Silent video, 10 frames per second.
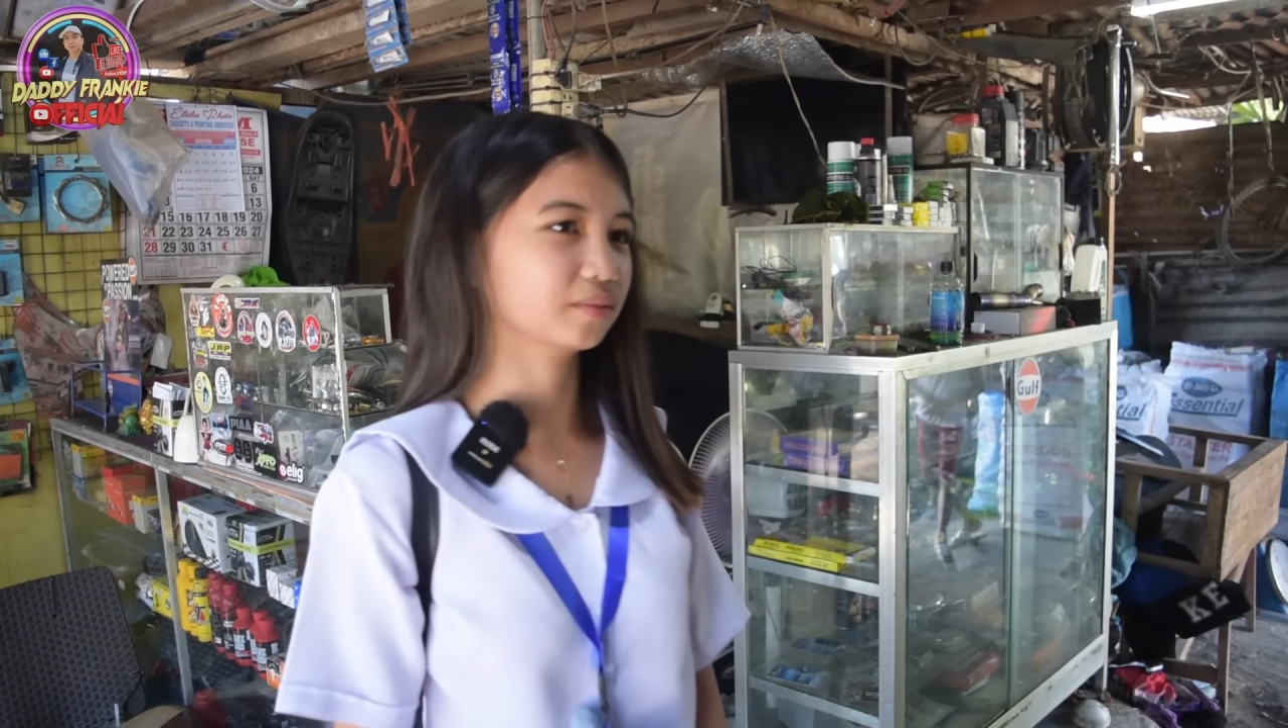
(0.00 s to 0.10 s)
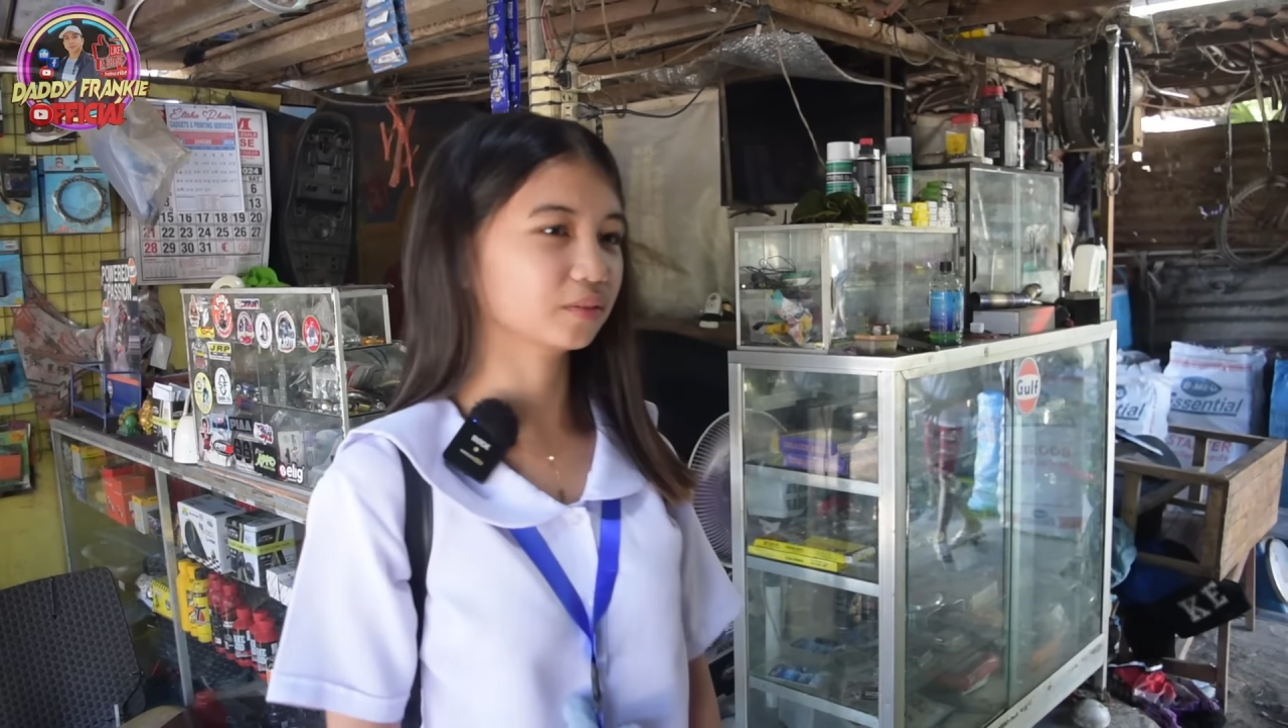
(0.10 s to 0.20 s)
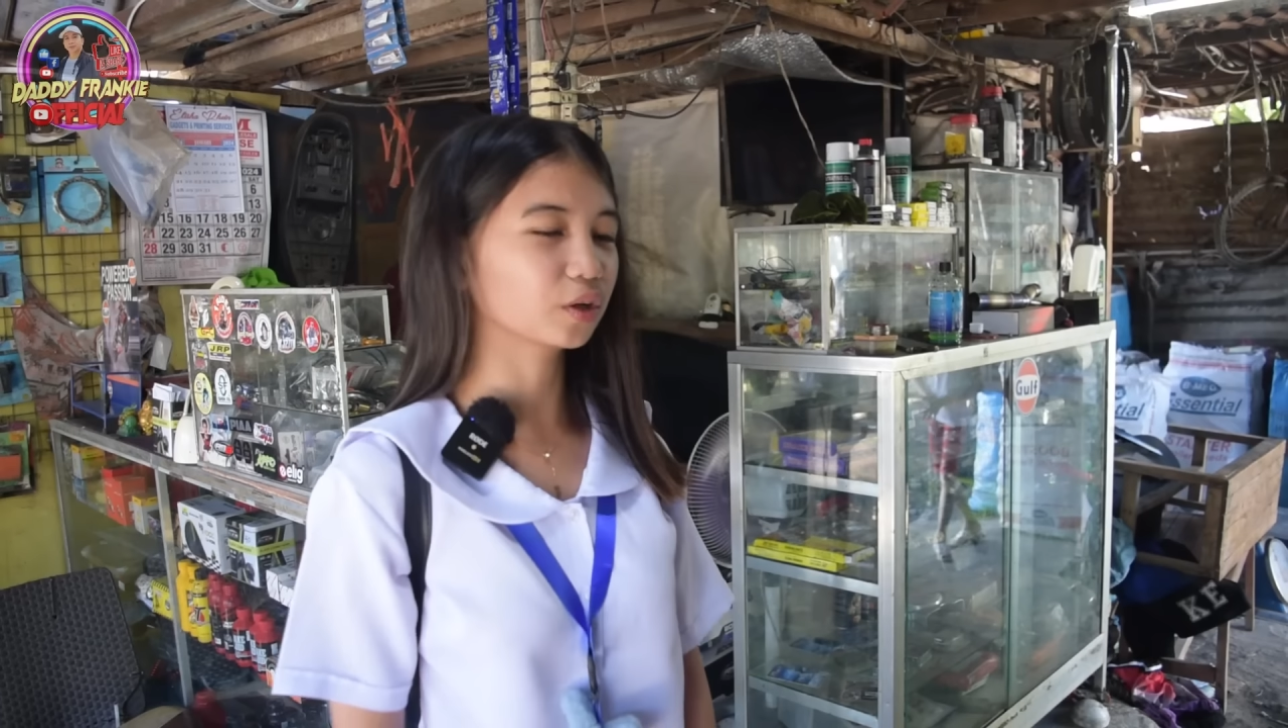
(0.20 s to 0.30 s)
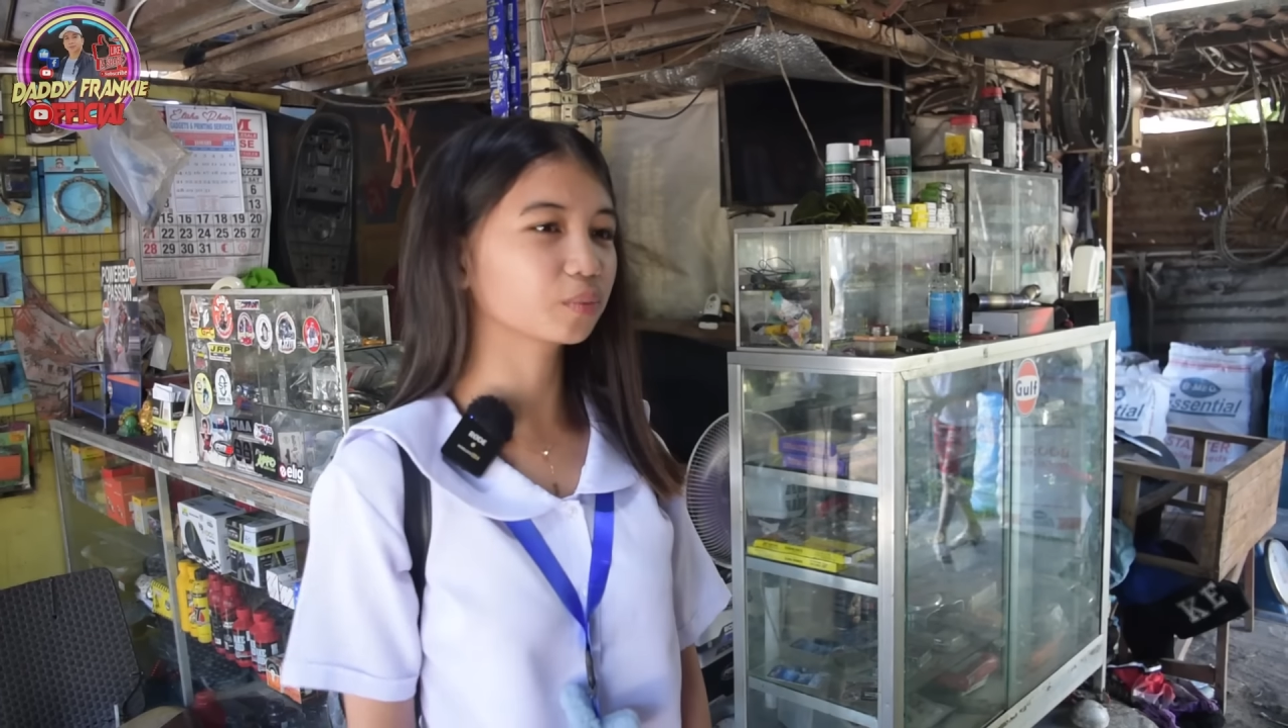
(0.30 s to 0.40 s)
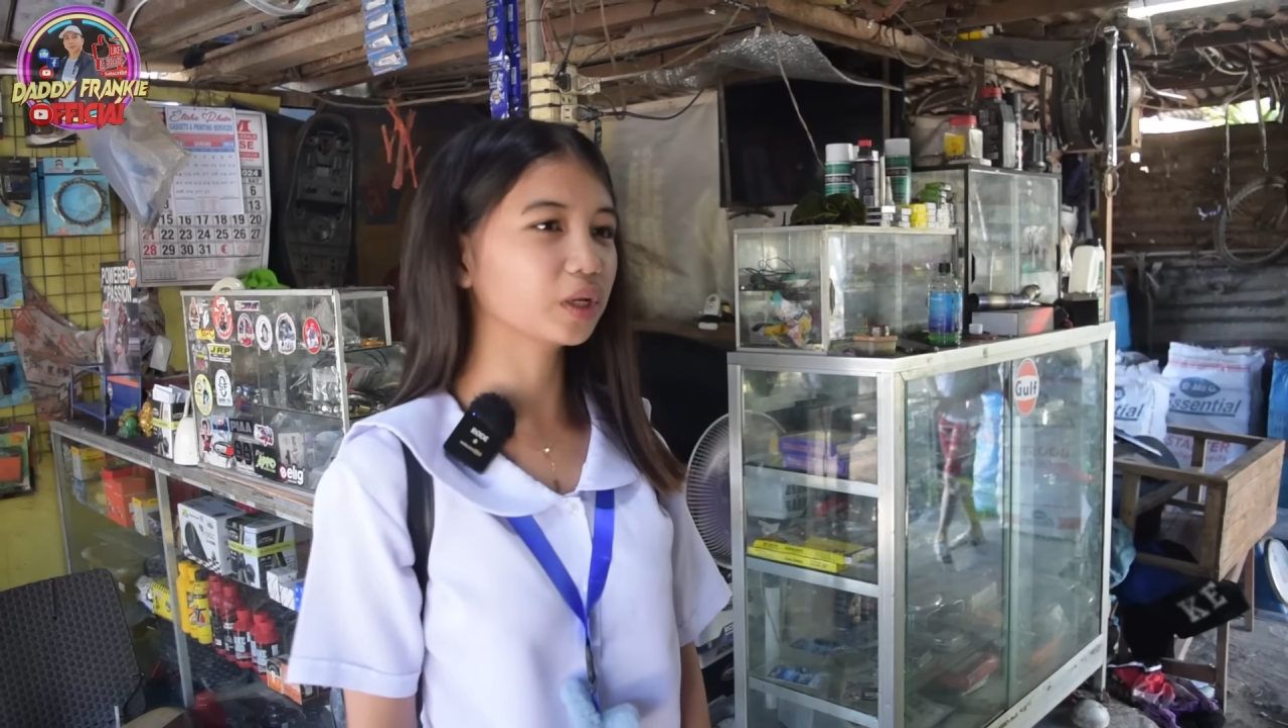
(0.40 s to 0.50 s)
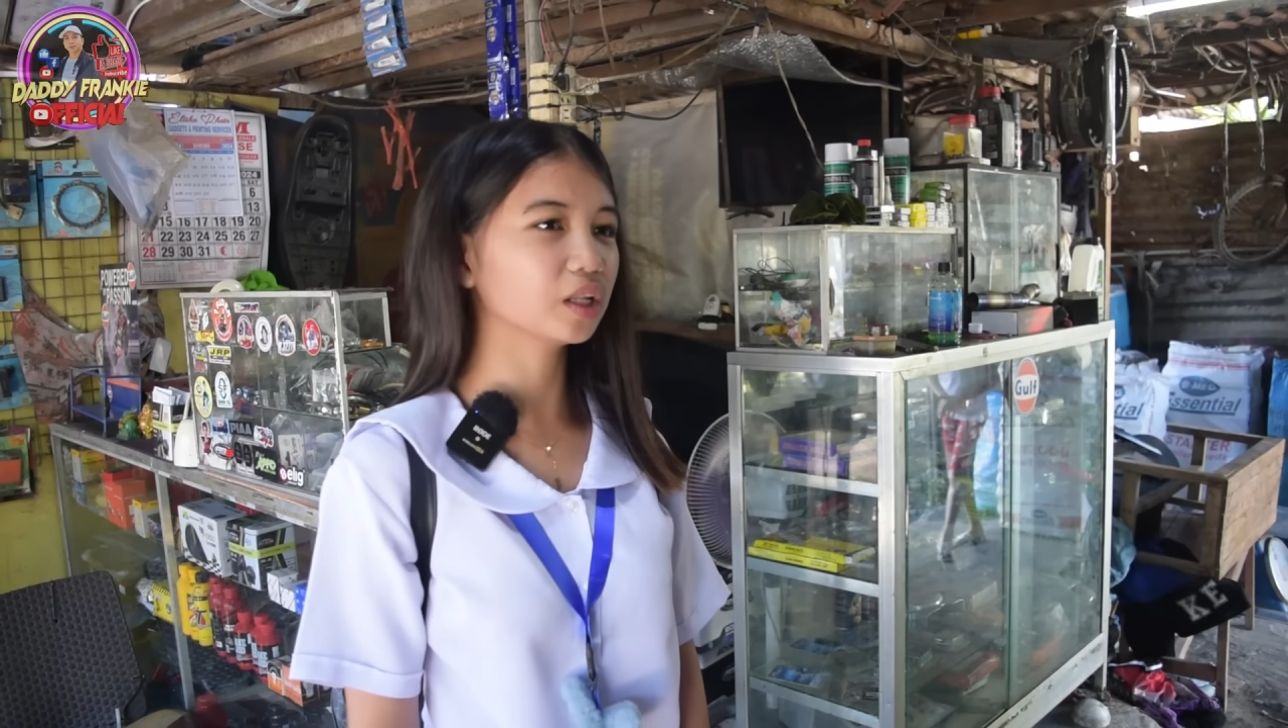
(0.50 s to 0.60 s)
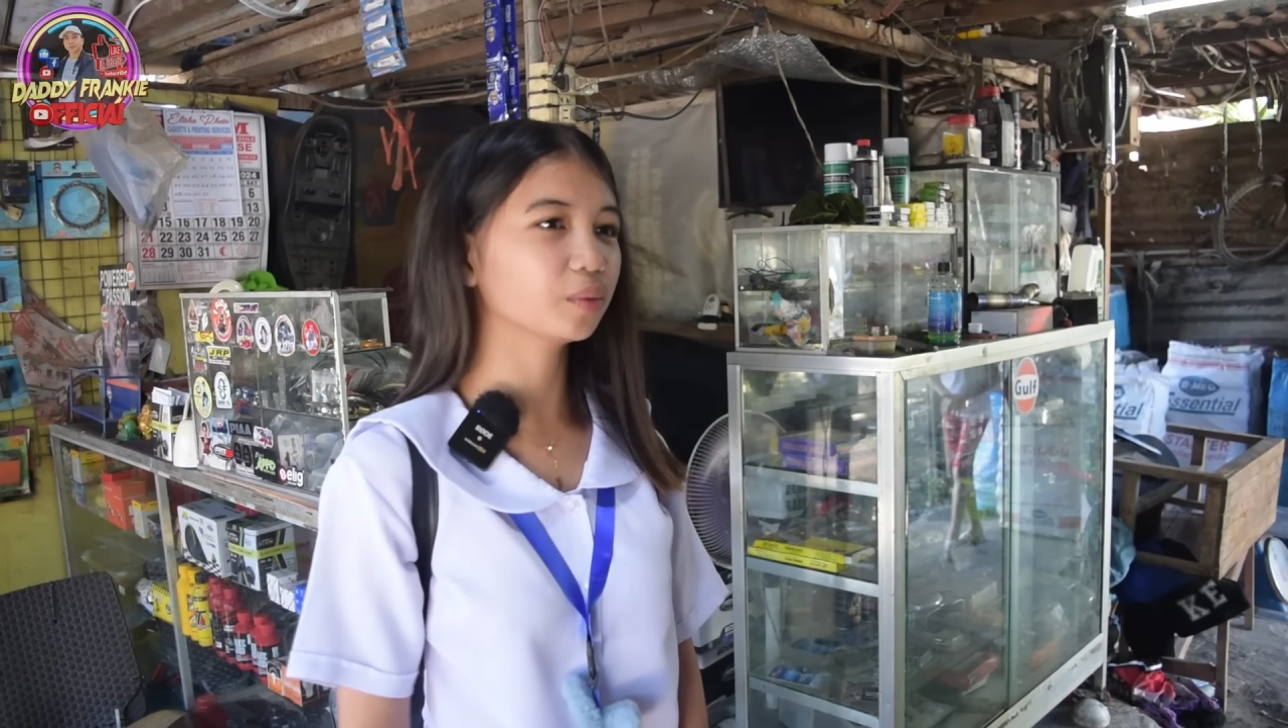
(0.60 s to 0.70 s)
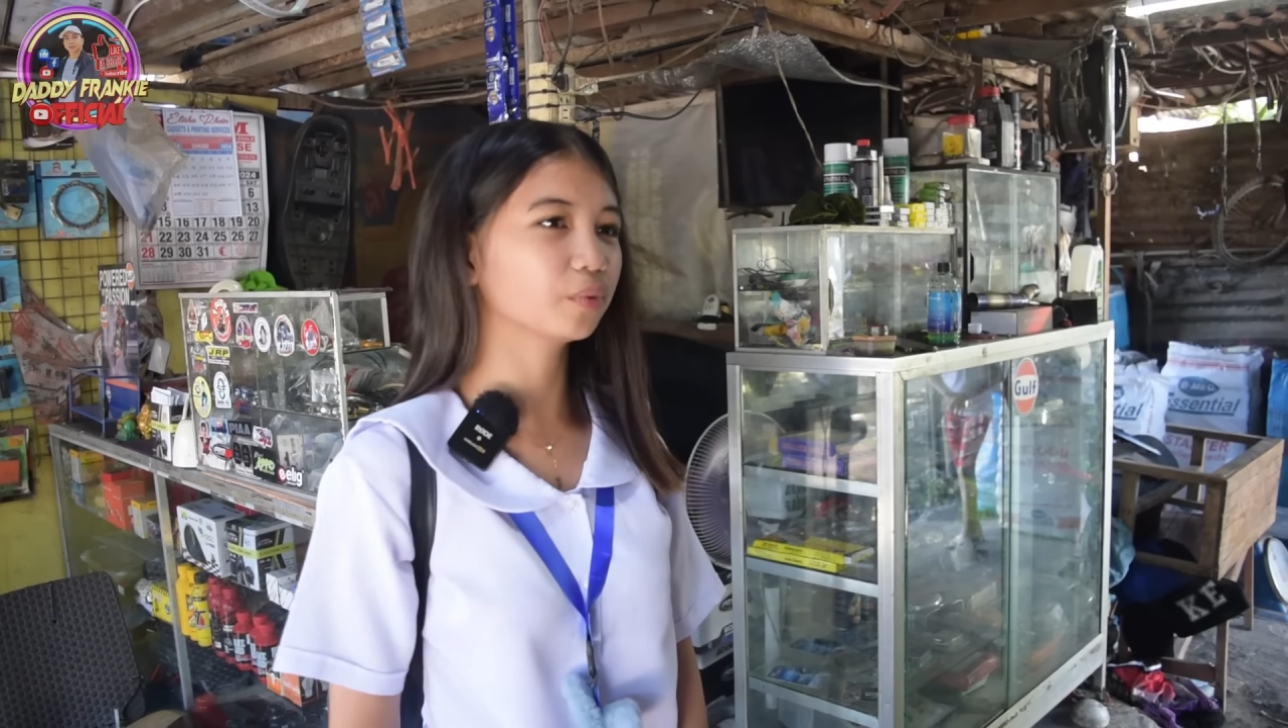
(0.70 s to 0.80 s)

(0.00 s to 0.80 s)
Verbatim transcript: normal na